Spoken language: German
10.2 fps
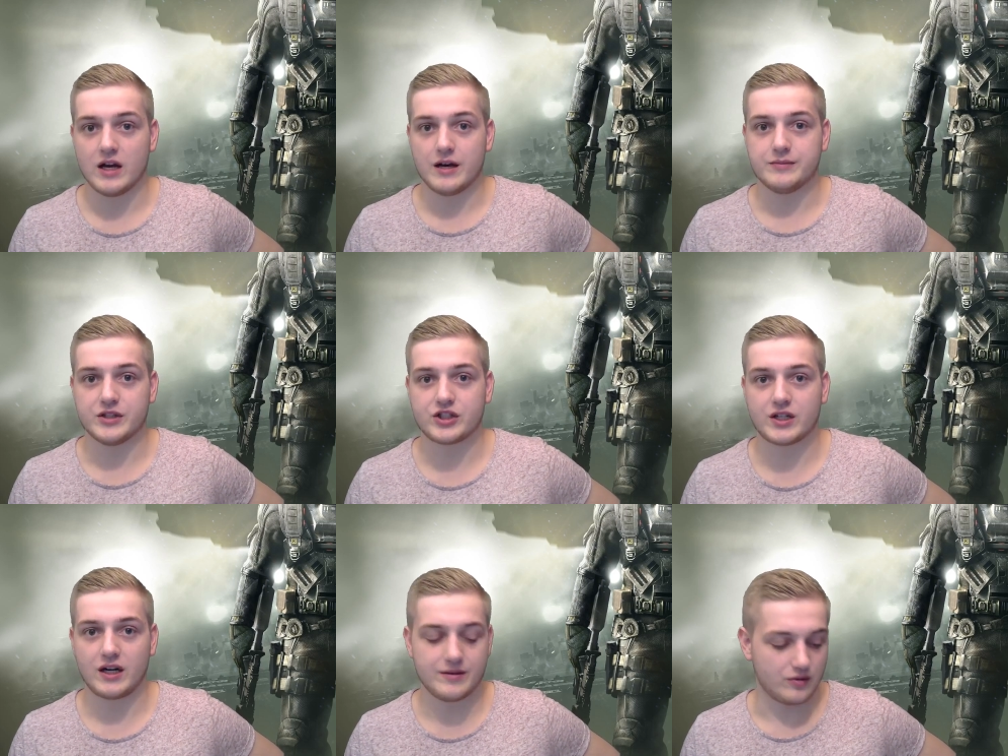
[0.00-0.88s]

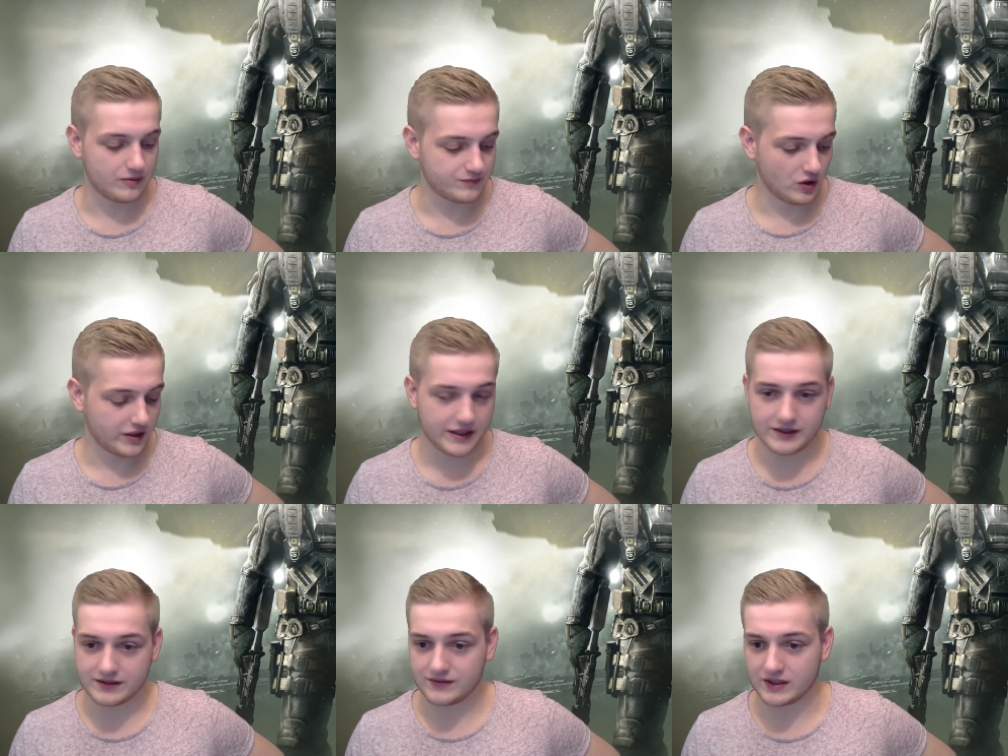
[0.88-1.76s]
Beschreibung. Okay,
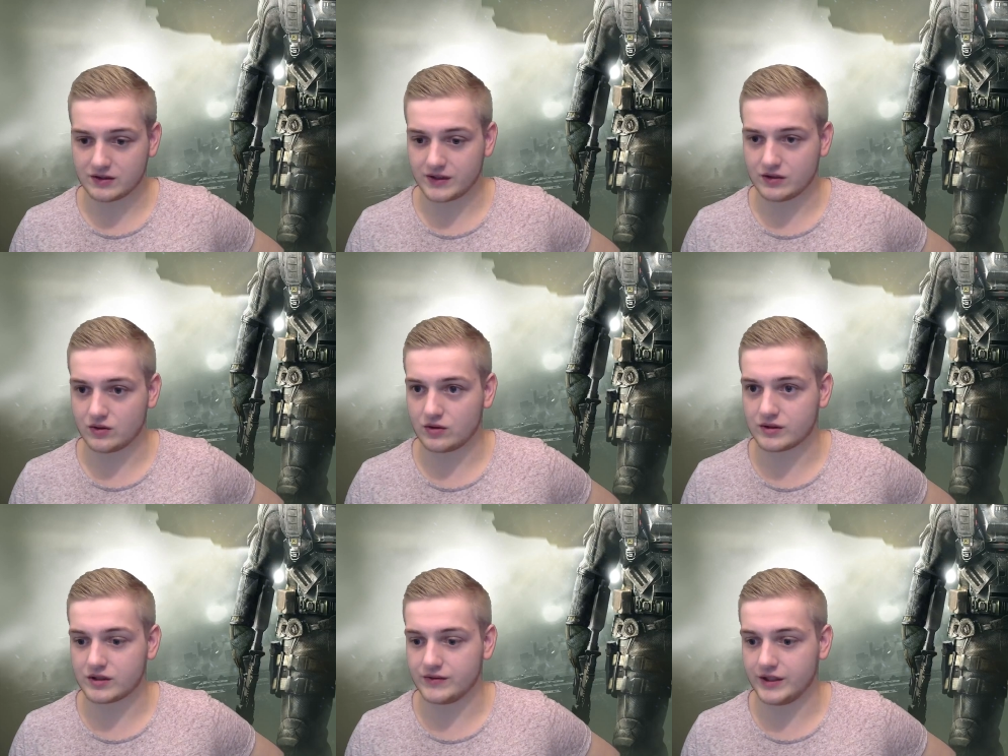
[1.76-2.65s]
das war's soweit. Nur ein
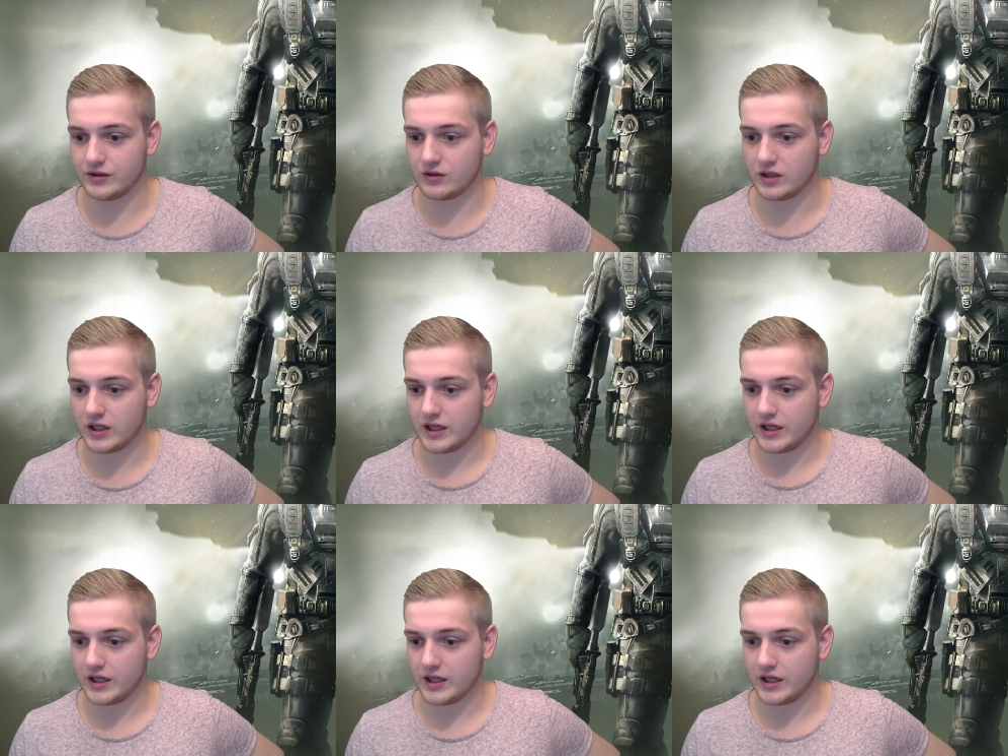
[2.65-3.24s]
kurzes Video.